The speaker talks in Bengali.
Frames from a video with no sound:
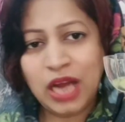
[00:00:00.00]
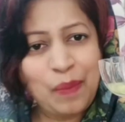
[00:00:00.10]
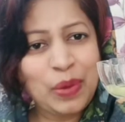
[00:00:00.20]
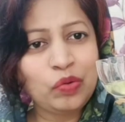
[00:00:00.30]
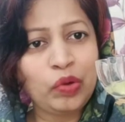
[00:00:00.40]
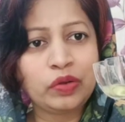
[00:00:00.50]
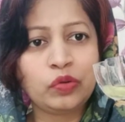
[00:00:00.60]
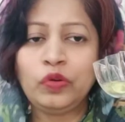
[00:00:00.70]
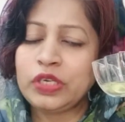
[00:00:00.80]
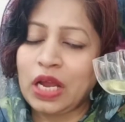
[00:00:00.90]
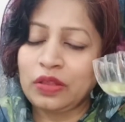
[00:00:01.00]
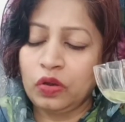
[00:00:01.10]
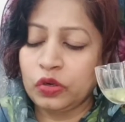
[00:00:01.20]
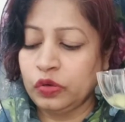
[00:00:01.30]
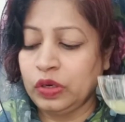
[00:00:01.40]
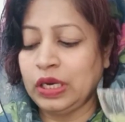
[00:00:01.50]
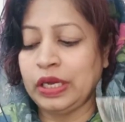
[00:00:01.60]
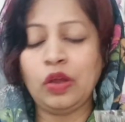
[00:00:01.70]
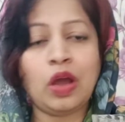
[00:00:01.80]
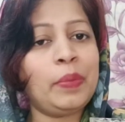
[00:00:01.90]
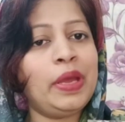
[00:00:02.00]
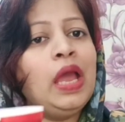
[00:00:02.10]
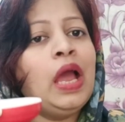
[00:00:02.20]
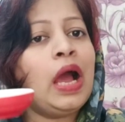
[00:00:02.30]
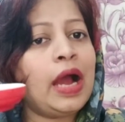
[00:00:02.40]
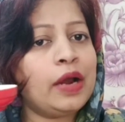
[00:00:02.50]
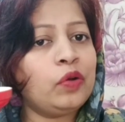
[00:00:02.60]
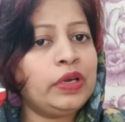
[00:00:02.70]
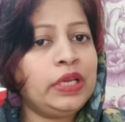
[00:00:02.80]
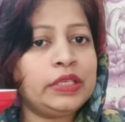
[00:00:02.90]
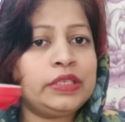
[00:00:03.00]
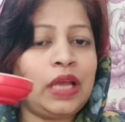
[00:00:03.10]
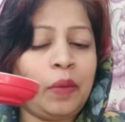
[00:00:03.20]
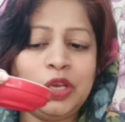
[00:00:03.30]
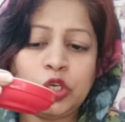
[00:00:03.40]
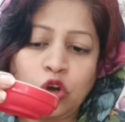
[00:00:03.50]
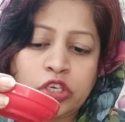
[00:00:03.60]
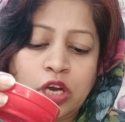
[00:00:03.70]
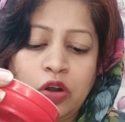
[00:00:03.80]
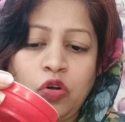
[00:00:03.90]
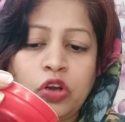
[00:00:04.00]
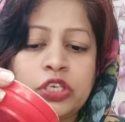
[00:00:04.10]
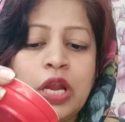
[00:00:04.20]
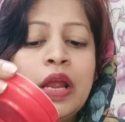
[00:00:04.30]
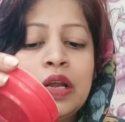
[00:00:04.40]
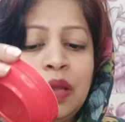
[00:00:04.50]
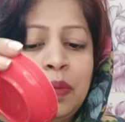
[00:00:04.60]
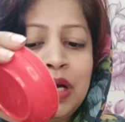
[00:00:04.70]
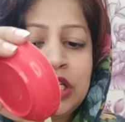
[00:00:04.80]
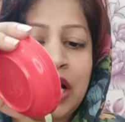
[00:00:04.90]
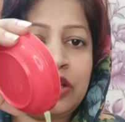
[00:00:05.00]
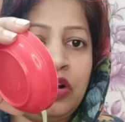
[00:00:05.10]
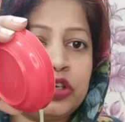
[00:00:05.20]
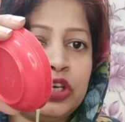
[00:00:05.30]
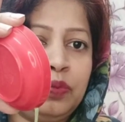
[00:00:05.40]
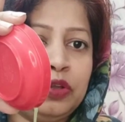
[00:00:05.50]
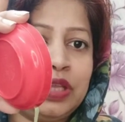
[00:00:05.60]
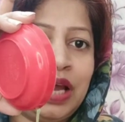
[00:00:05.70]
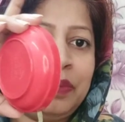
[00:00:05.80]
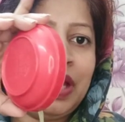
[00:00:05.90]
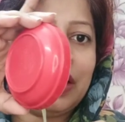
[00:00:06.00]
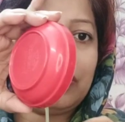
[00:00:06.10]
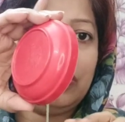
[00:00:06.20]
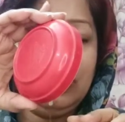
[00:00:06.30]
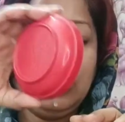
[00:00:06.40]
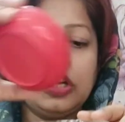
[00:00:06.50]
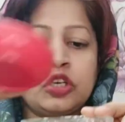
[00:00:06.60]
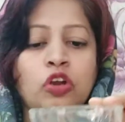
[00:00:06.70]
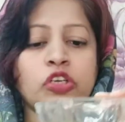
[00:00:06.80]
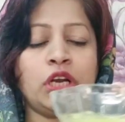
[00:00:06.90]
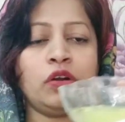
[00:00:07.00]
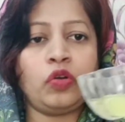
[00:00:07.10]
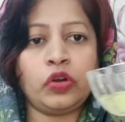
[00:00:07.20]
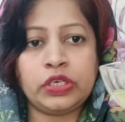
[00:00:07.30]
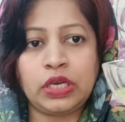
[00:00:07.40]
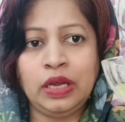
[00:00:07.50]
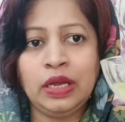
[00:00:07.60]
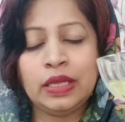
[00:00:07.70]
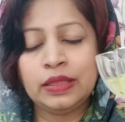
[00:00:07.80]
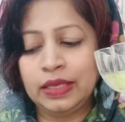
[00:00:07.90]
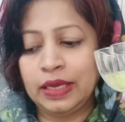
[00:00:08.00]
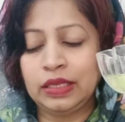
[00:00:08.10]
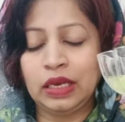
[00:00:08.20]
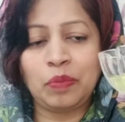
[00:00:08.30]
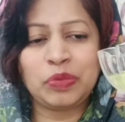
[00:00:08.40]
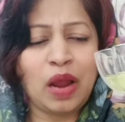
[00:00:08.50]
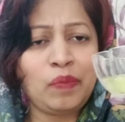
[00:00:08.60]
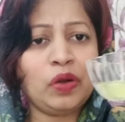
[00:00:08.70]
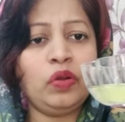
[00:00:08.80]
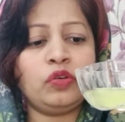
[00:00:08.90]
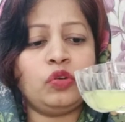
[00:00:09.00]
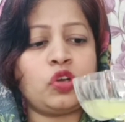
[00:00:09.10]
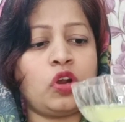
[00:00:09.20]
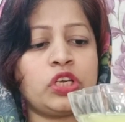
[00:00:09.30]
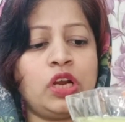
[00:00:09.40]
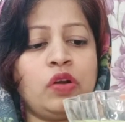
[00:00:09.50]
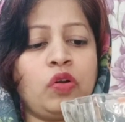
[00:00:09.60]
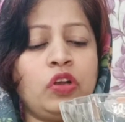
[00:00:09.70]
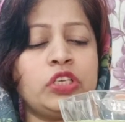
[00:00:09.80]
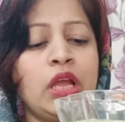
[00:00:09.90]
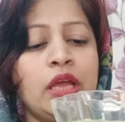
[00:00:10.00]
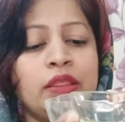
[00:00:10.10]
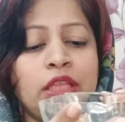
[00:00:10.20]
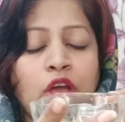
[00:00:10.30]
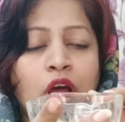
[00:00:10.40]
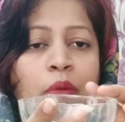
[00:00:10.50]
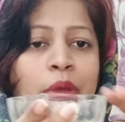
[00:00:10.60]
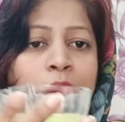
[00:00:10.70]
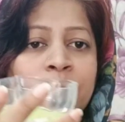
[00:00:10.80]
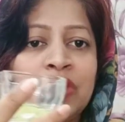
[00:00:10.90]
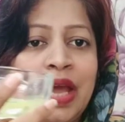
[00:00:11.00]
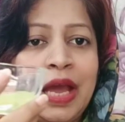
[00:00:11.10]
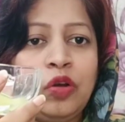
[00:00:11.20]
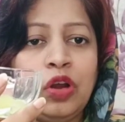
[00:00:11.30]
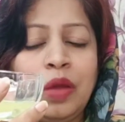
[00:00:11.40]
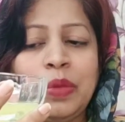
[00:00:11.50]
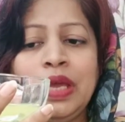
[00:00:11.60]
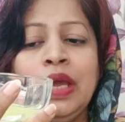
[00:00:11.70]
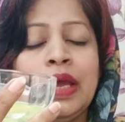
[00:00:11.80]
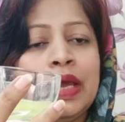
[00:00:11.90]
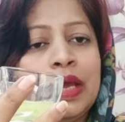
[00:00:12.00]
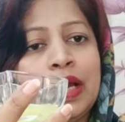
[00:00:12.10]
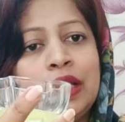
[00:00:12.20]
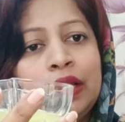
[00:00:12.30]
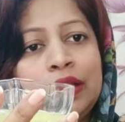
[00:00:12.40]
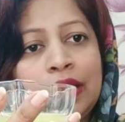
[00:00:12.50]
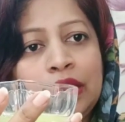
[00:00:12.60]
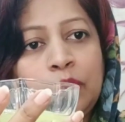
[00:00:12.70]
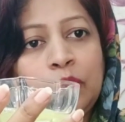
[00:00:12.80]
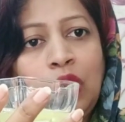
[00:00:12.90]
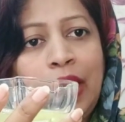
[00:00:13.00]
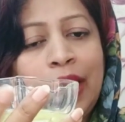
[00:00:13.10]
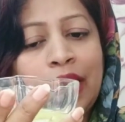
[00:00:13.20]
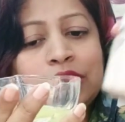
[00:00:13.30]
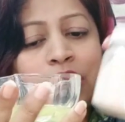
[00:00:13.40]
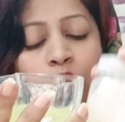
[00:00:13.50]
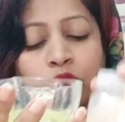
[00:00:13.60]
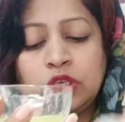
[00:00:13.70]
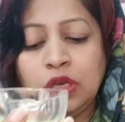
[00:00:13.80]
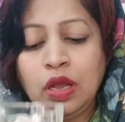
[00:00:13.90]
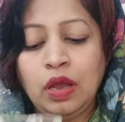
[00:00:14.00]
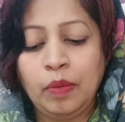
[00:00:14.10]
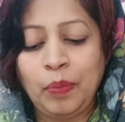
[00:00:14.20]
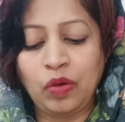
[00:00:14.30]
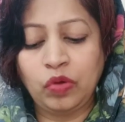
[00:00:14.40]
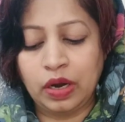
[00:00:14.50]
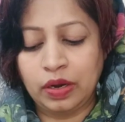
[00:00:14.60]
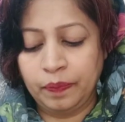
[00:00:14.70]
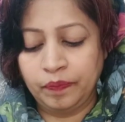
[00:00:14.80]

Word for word: সামান্য একটু সাদা অংশ নিলেই হবে আরও নিয়েছি আমি শশার রস ডিমের সাদা অংশের মধ্যে আমি এখন শশার রসটা দিয়ে দিলাম সামান্য একটু শশার রস দিতে হবে এখন আমি এখানে দিয়ে দিব এক চামচ পাউডার